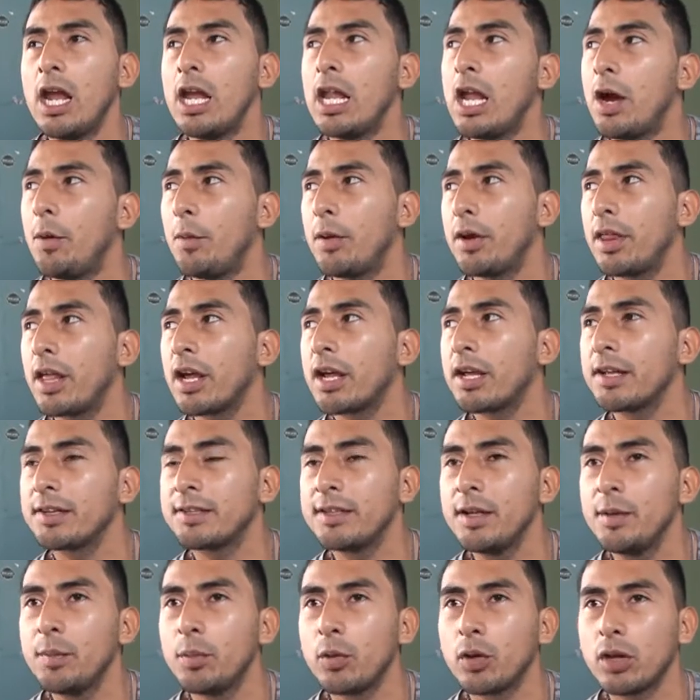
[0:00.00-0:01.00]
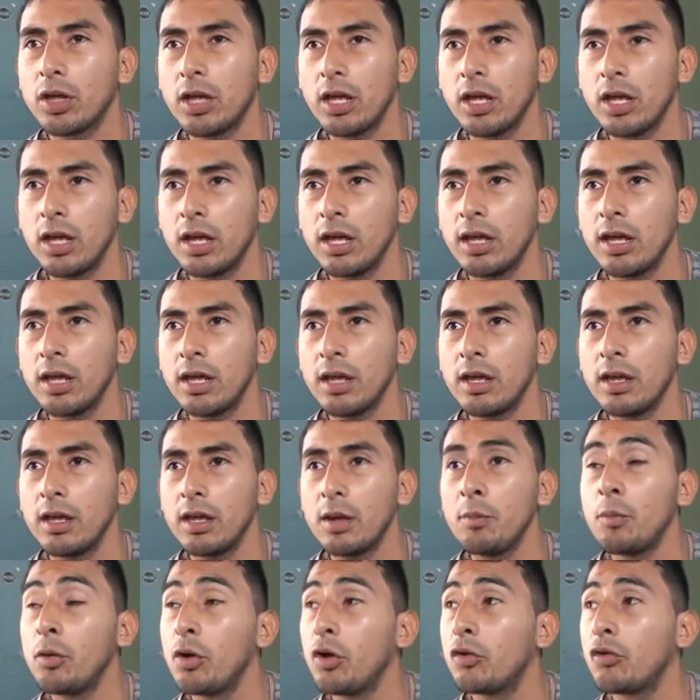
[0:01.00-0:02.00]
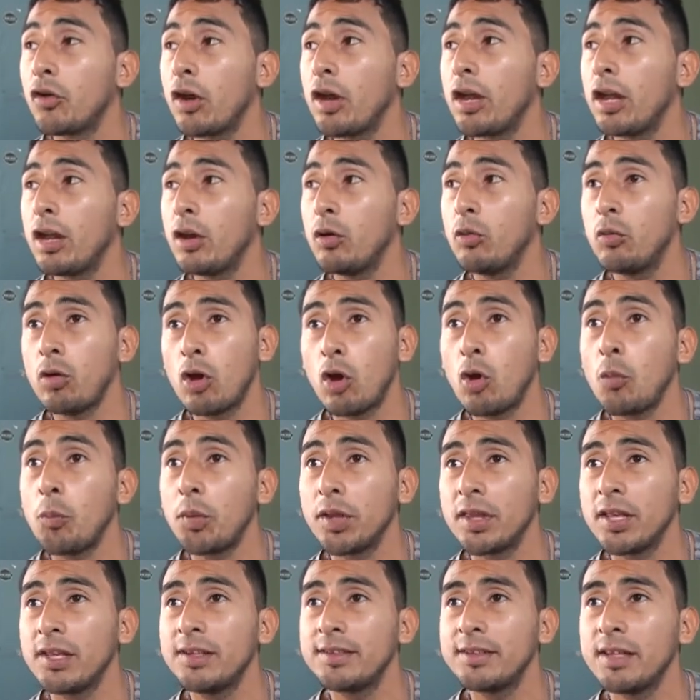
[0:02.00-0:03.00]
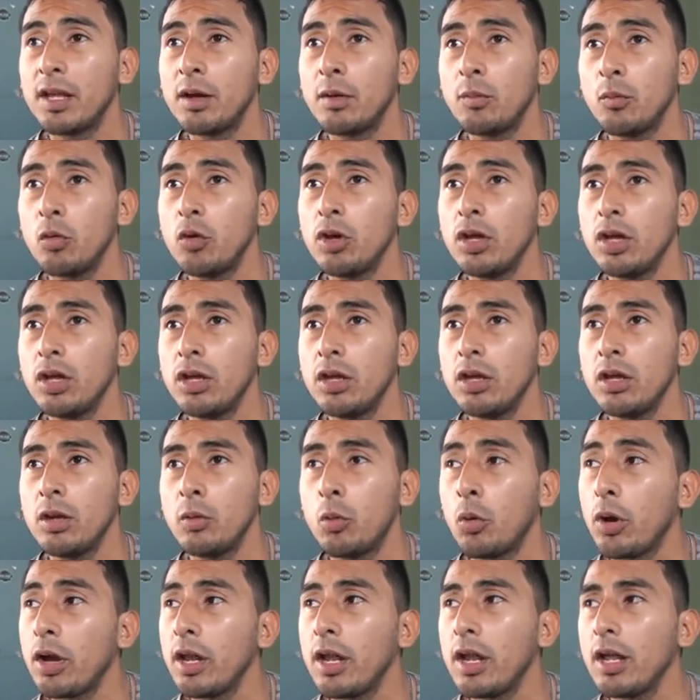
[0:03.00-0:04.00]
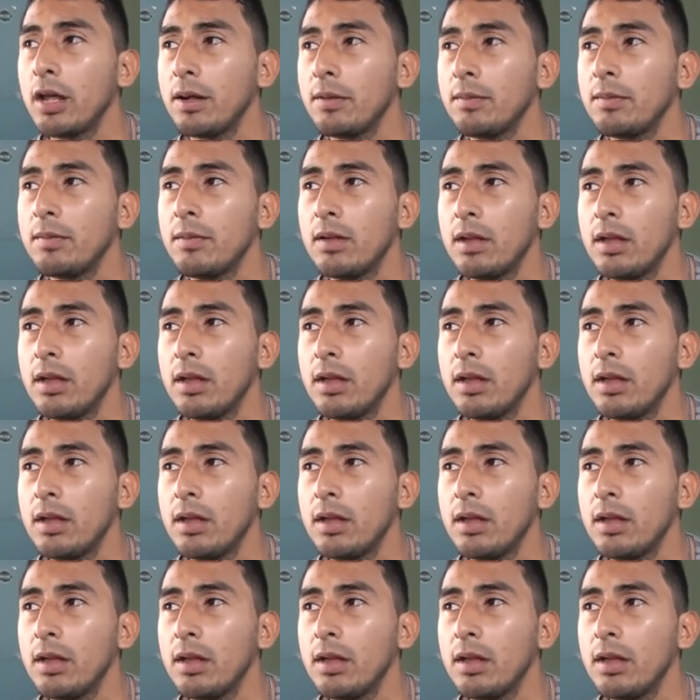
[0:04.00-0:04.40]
La verdad que sí, porque en Buenos Aires hay una competencia muy buena.